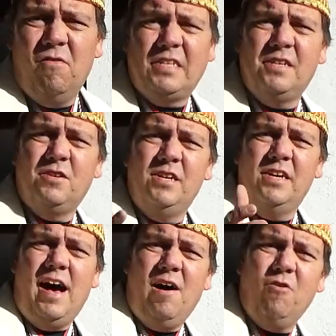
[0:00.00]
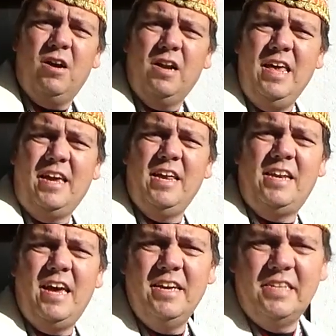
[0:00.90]
was natürlich auch
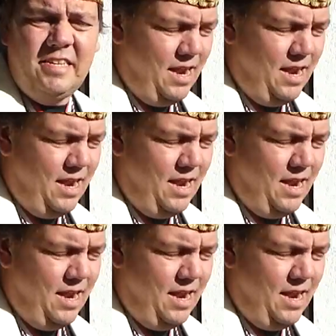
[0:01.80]
legendär ist,